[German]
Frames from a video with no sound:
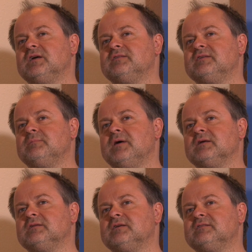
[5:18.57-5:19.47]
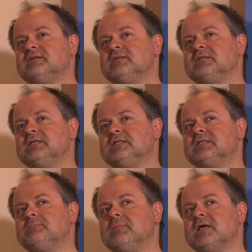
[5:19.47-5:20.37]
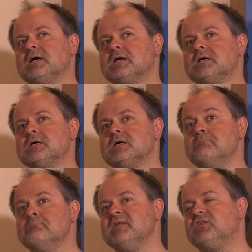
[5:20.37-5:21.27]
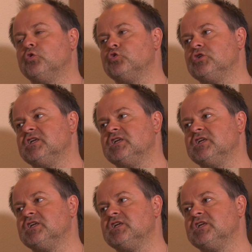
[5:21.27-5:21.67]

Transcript: als ich merkte, dass ich nicht mehr mit und